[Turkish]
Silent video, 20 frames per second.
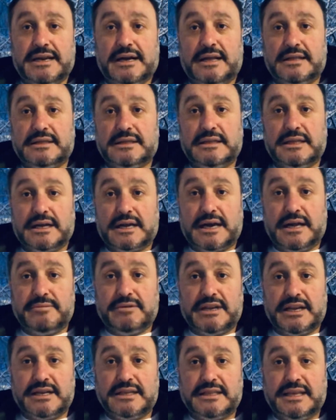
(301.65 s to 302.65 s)
altında
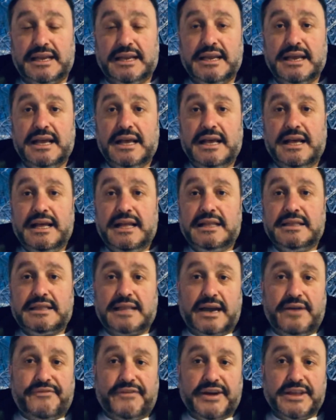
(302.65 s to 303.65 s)
kalmalarından
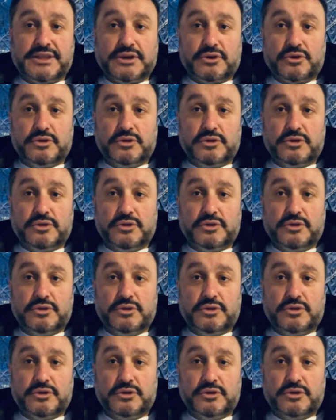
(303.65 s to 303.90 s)
daha faydalı